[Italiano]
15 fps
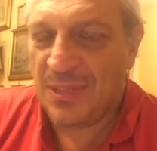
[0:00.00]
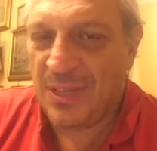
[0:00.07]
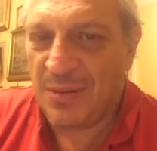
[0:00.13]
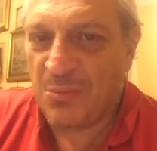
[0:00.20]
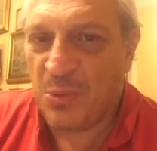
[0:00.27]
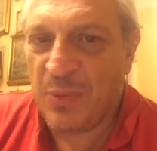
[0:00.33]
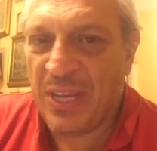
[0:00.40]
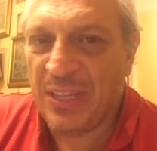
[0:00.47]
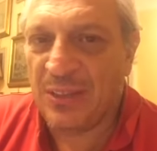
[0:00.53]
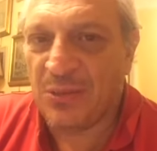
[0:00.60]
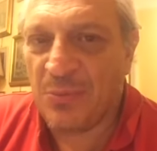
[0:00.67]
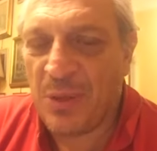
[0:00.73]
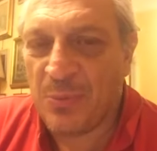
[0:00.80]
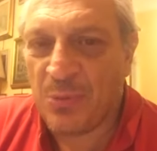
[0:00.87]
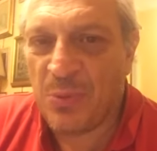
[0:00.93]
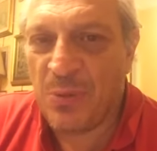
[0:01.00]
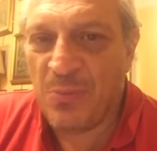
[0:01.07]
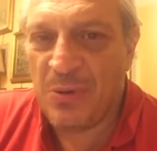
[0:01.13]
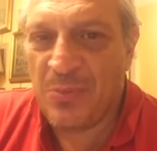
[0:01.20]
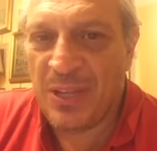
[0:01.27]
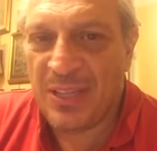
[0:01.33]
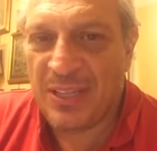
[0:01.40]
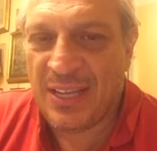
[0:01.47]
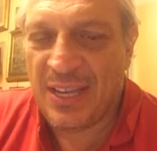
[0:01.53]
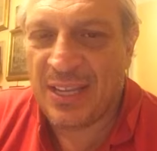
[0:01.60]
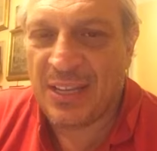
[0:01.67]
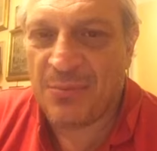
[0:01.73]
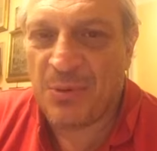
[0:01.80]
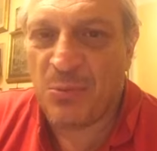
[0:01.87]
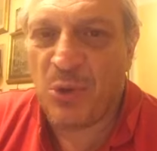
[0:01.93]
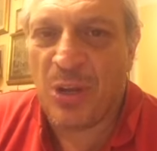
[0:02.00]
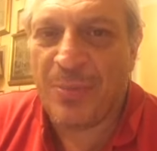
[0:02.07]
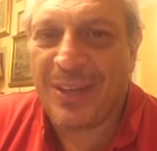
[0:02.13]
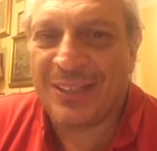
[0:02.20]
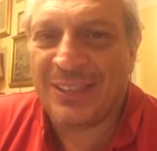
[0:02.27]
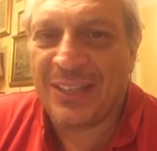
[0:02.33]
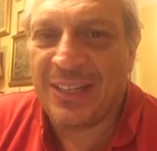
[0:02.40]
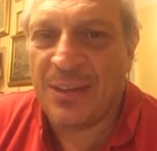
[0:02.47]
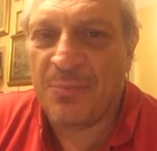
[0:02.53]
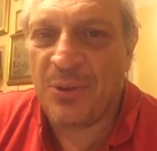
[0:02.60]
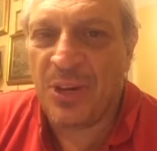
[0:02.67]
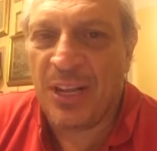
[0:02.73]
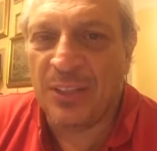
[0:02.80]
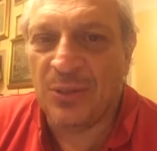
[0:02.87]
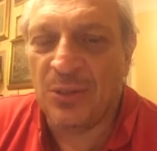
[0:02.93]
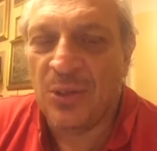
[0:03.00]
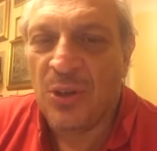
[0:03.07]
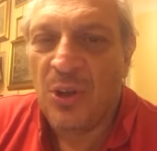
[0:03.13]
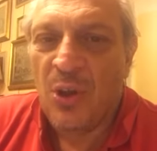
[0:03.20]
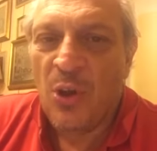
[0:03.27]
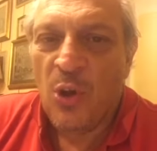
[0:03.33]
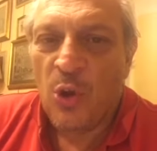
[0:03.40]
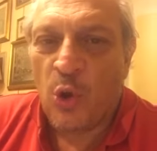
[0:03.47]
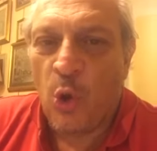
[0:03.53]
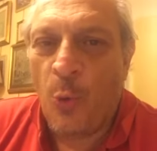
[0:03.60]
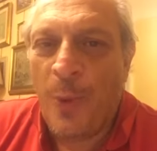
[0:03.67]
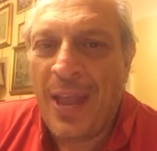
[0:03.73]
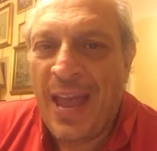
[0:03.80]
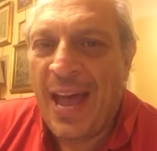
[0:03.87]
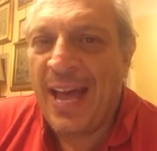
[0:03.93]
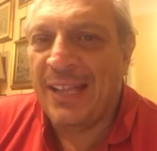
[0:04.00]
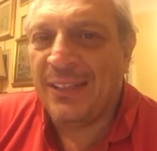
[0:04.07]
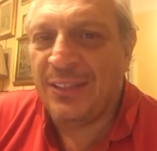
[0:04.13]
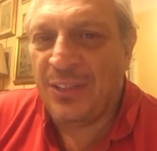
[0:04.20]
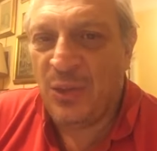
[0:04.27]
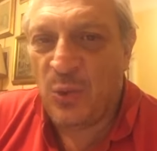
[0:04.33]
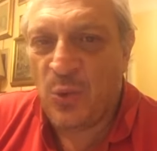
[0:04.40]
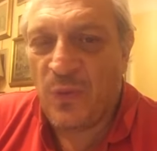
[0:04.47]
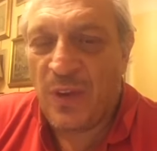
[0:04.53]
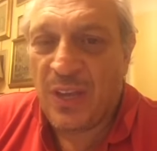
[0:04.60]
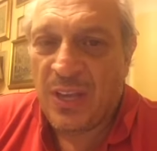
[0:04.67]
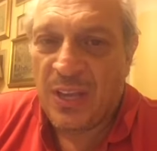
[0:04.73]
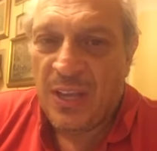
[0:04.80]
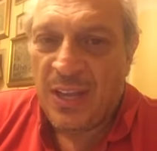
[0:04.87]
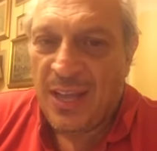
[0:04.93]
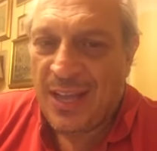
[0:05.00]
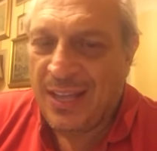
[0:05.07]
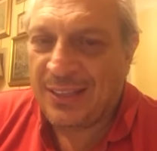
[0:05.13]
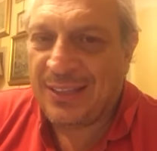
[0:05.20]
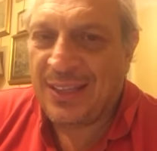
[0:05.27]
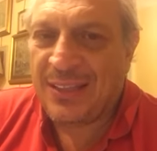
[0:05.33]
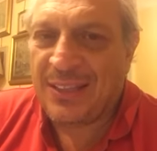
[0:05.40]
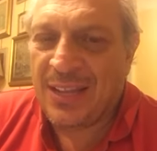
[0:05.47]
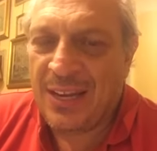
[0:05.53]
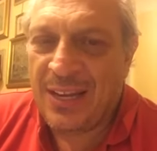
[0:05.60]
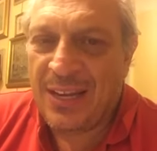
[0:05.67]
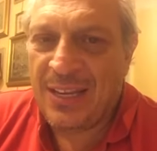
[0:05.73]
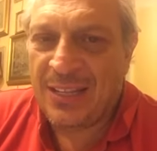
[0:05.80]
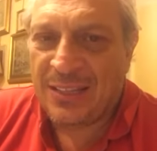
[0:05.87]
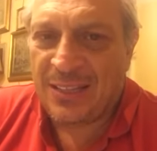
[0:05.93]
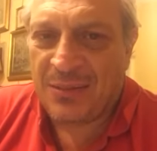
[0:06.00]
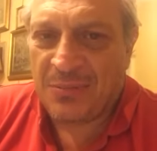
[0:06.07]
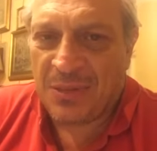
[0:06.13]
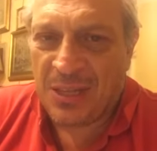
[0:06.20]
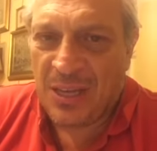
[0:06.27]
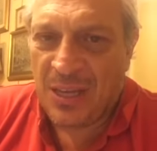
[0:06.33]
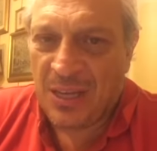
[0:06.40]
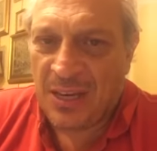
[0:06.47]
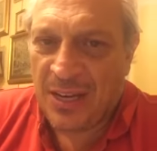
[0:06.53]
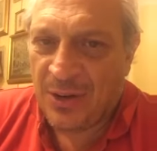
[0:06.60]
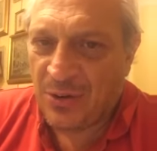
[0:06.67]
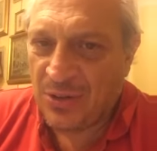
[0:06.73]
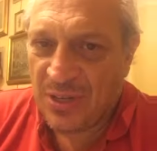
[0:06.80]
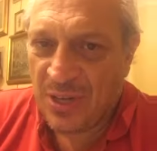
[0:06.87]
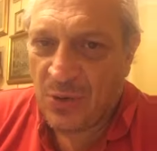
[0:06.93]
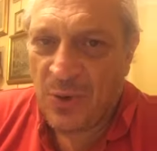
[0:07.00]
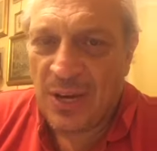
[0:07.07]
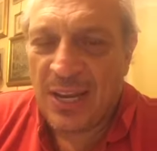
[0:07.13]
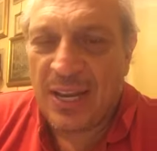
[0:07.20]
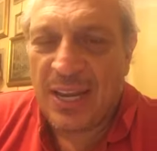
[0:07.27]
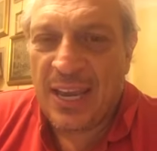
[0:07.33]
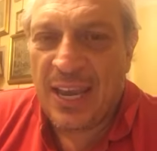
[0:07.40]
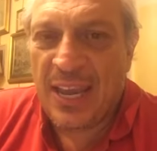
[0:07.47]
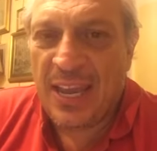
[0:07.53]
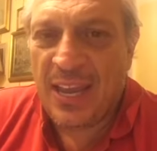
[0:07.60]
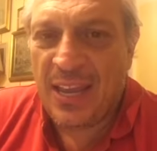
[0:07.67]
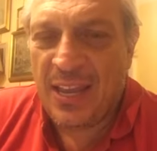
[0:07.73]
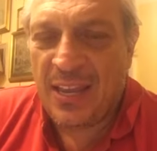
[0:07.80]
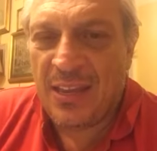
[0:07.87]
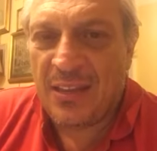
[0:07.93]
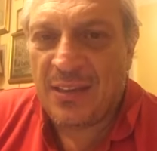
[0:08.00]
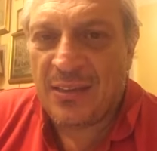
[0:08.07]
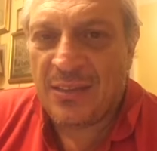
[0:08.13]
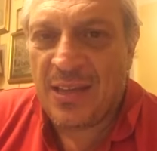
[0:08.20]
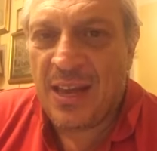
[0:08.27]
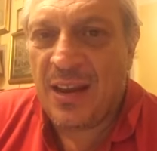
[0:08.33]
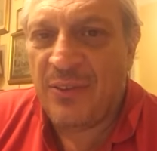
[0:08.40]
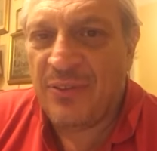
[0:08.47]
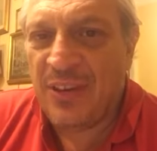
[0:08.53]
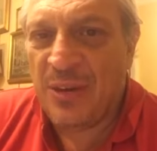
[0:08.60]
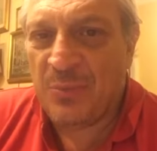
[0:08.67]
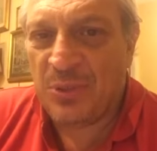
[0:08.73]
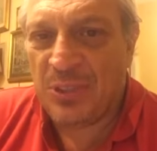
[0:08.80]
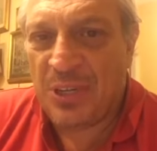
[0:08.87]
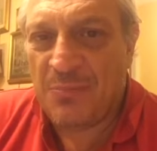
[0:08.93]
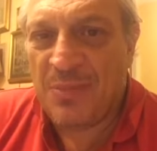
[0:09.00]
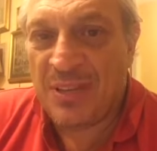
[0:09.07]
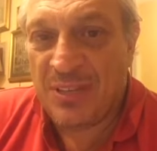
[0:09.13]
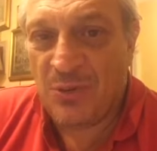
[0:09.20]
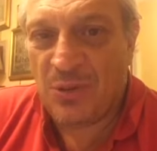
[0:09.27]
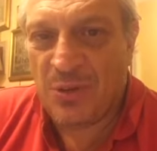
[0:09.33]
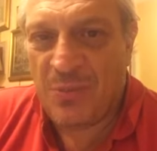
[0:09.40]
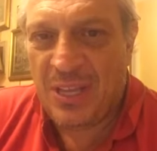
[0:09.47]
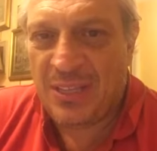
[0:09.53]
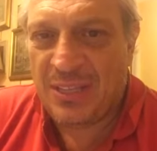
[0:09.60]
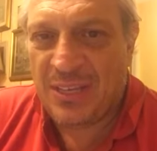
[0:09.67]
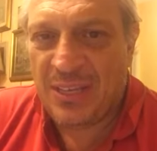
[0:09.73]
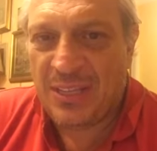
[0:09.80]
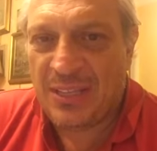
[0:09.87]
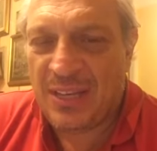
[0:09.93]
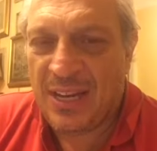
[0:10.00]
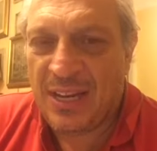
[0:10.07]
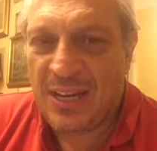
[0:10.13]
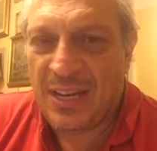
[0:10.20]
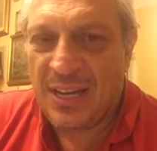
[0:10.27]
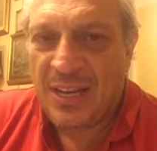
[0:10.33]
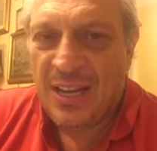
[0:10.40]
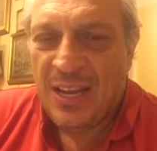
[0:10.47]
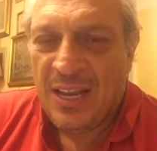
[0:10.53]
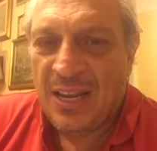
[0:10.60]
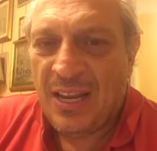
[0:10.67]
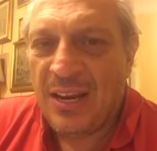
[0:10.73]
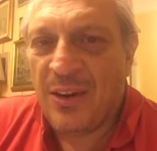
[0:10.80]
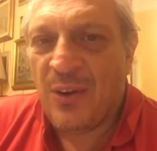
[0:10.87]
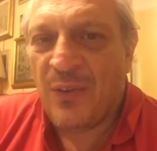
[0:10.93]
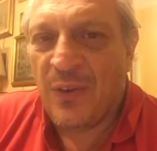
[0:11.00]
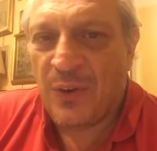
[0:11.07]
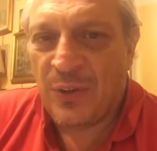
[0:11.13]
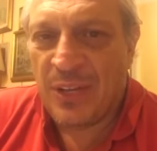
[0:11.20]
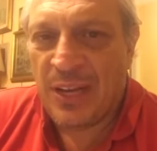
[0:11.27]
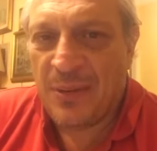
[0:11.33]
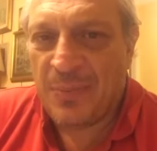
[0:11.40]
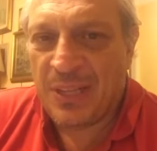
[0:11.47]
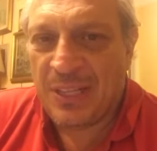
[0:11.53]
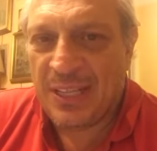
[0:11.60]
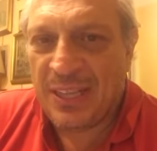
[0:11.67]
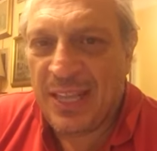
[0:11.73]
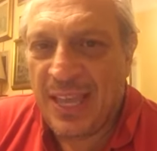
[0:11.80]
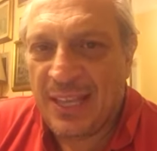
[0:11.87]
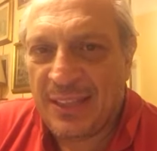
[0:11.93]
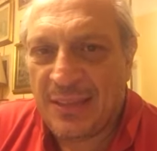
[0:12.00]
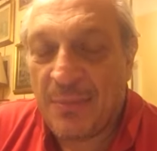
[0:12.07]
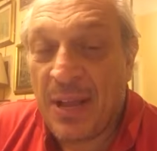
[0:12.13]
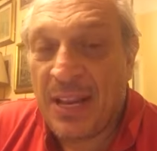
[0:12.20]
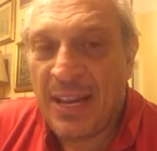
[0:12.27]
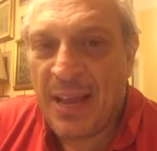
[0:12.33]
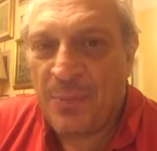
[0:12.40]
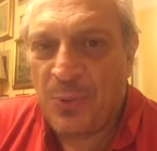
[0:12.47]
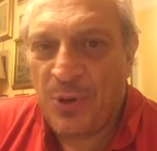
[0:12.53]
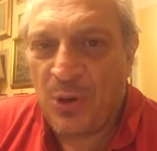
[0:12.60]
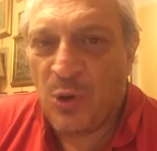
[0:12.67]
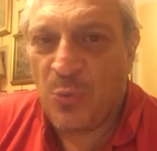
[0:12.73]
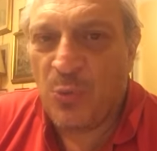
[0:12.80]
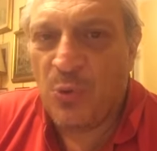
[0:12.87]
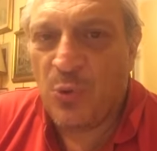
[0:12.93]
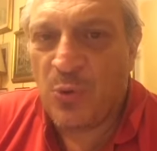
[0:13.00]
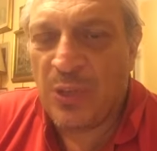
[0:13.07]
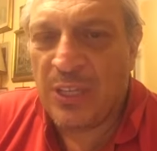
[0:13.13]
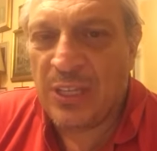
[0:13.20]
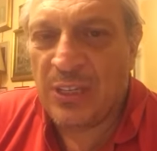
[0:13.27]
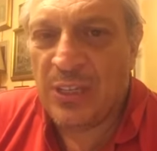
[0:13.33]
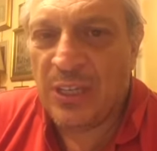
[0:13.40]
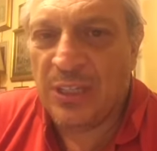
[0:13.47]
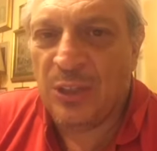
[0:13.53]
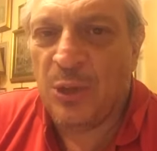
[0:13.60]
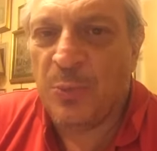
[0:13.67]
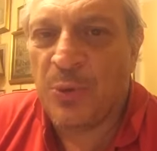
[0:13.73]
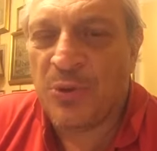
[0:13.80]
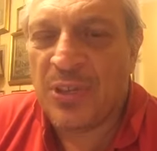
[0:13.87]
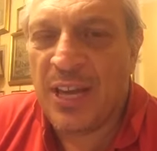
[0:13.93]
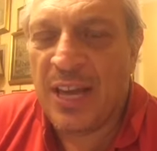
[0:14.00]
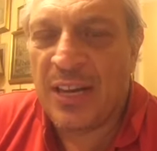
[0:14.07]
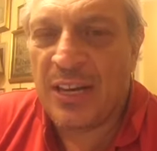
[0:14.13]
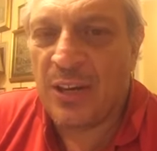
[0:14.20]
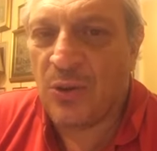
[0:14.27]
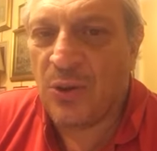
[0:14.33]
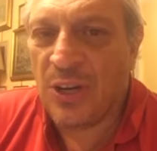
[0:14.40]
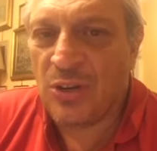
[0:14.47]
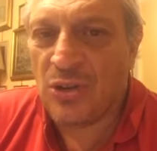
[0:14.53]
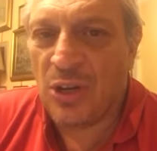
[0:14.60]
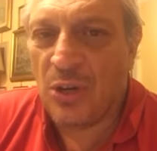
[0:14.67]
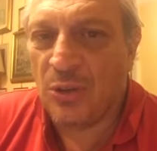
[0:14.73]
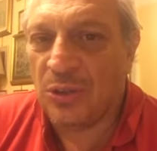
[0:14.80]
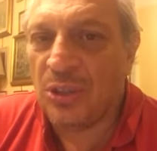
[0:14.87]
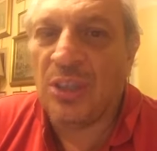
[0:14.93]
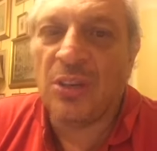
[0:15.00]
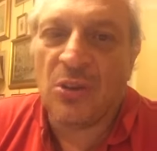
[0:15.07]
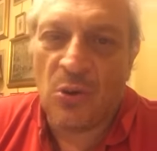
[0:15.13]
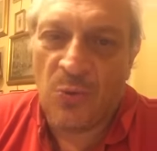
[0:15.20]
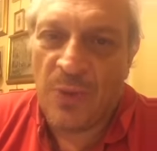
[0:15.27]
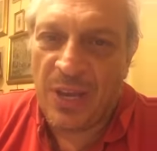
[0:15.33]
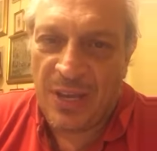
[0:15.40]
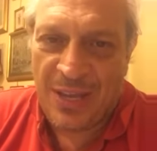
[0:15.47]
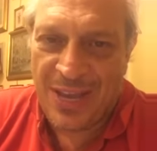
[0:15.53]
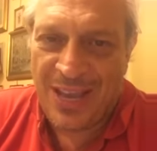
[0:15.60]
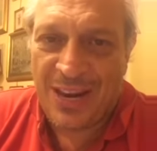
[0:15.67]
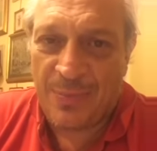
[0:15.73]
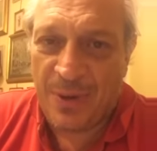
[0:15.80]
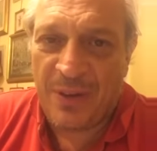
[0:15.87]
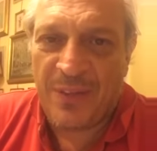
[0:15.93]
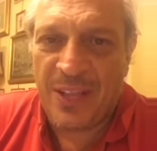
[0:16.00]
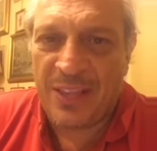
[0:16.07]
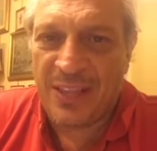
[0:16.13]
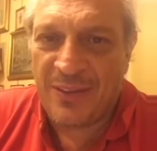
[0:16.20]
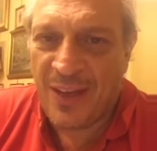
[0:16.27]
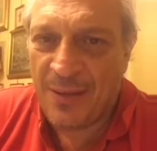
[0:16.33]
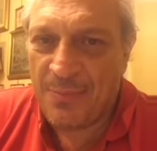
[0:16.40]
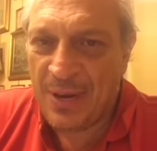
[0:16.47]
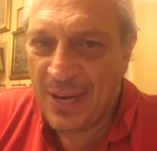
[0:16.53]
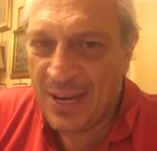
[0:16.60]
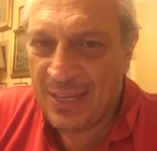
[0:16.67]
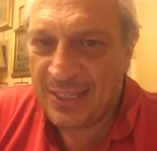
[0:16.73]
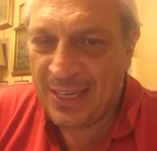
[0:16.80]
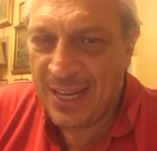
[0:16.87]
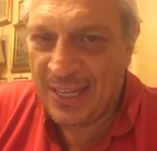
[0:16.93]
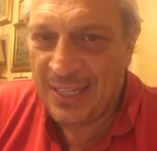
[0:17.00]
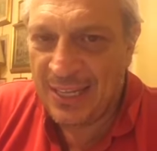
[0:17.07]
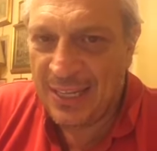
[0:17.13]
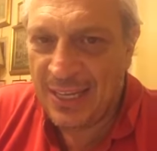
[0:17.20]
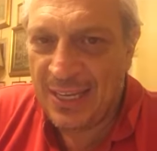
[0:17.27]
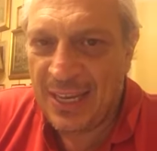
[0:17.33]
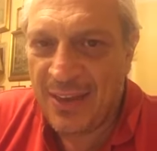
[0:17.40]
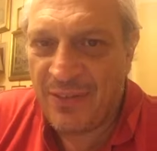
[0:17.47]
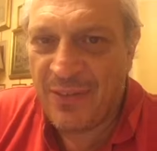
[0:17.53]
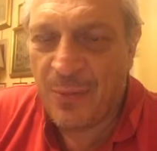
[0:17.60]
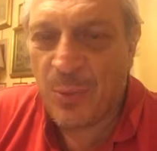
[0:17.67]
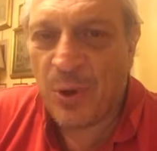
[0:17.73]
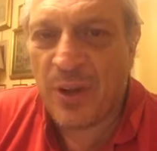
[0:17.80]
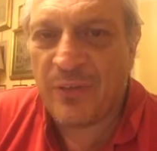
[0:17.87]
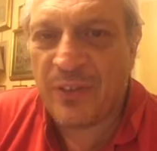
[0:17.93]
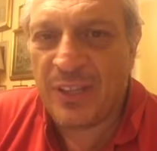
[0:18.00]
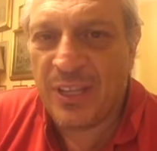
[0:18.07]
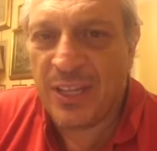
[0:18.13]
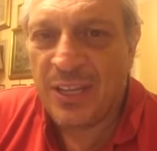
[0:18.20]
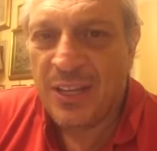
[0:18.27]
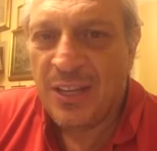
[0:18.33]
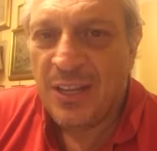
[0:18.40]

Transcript: al momento, ma probabilmente anche per buona parte del campionato, come anti-Juve attenti all'Inter perché la rosa è quella che è e alla fine potrebbe sicuramente rientrare nel novero delle pretendenti, ma il Napoli comunque del dopo Sarri con Ancelotti come era preventivabile, al di là di chi aveva poca fede,